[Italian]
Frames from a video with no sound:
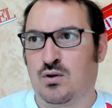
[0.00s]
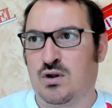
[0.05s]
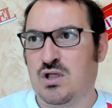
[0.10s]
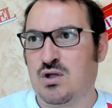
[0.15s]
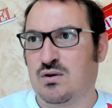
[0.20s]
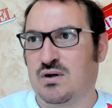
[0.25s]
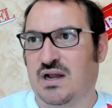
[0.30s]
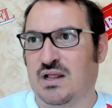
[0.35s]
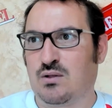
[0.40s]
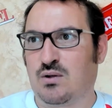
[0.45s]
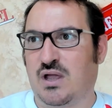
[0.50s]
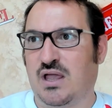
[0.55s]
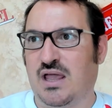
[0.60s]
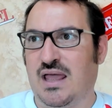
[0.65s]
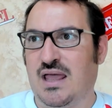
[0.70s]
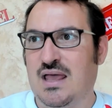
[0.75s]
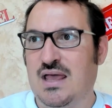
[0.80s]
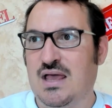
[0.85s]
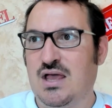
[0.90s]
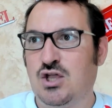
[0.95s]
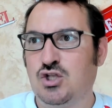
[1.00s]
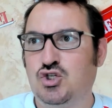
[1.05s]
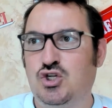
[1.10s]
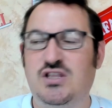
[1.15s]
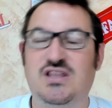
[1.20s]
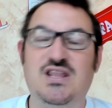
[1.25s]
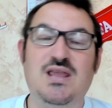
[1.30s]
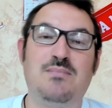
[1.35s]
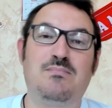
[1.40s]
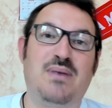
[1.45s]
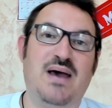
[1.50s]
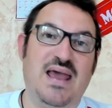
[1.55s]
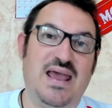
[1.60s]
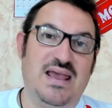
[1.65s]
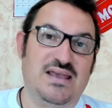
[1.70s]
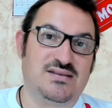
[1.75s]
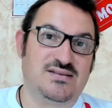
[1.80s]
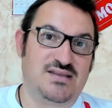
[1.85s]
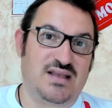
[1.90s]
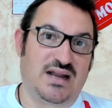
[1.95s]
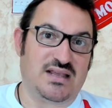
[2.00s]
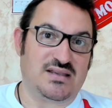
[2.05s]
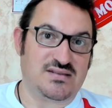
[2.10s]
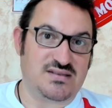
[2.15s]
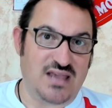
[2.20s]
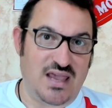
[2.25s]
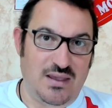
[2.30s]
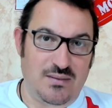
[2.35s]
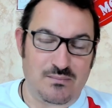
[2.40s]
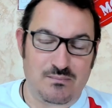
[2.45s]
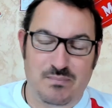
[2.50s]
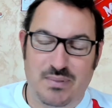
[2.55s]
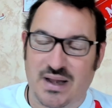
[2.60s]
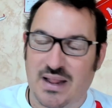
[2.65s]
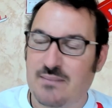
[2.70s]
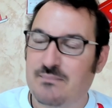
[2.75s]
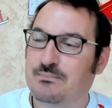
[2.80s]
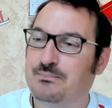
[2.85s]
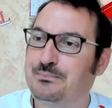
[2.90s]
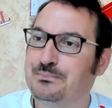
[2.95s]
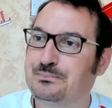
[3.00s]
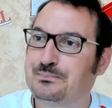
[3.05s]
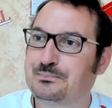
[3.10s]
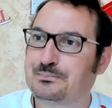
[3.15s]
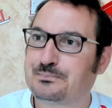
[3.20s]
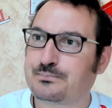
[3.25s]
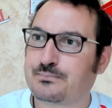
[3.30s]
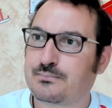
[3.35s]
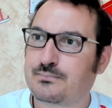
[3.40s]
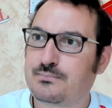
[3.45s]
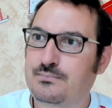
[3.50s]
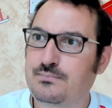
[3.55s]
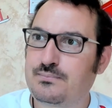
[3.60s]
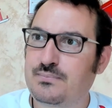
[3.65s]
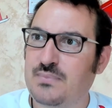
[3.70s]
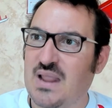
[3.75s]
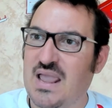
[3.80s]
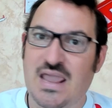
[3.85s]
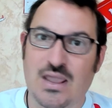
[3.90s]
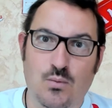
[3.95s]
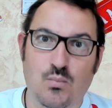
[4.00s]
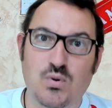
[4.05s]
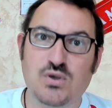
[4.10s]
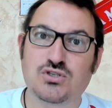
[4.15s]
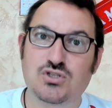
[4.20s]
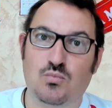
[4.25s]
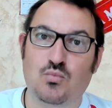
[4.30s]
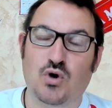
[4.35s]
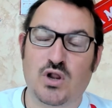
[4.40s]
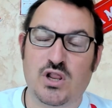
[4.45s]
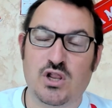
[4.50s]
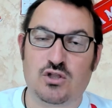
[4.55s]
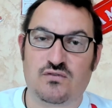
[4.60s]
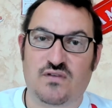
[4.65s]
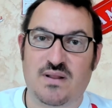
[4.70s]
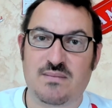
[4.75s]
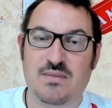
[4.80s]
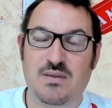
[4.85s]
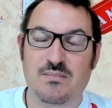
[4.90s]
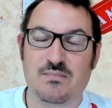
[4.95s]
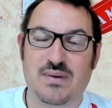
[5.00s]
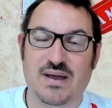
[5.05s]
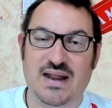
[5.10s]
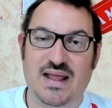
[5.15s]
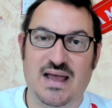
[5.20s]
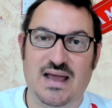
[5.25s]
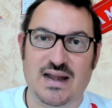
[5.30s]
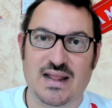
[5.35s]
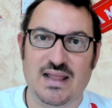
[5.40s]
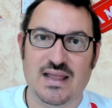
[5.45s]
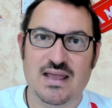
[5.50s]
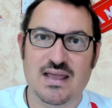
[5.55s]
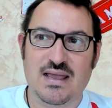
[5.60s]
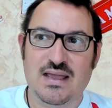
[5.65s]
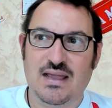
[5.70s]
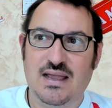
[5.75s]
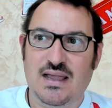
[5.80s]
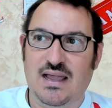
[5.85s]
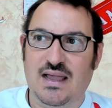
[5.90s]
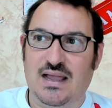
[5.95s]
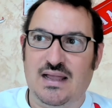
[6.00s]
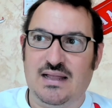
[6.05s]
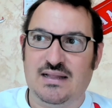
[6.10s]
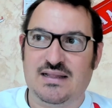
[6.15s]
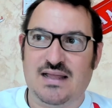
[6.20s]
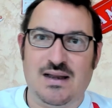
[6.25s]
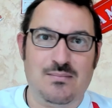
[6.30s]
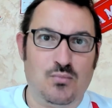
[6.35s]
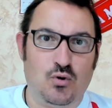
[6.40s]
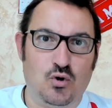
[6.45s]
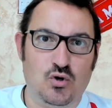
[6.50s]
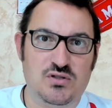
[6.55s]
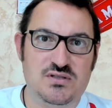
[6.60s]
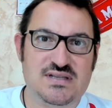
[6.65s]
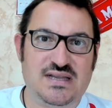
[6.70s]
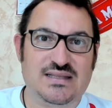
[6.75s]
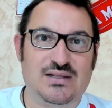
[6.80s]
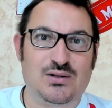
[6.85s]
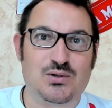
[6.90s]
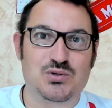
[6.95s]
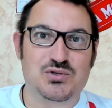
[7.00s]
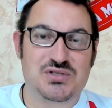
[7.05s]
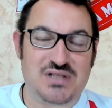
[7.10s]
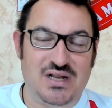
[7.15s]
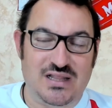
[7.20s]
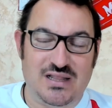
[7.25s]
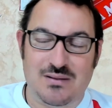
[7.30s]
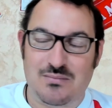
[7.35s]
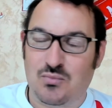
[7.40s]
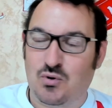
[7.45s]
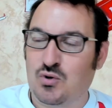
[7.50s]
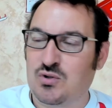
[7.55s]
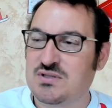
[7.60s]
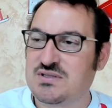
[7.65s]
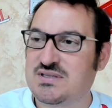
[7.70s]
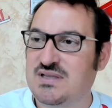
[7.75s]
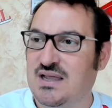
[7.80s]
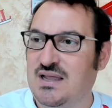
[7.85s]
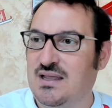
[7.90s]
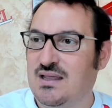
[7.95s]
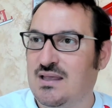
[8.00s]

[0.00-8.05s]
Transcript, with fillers: Io credo che ci debba essere sempre, in questo Mourinho dovrebbe imparare eh, dal Monza, dallo stile del Monza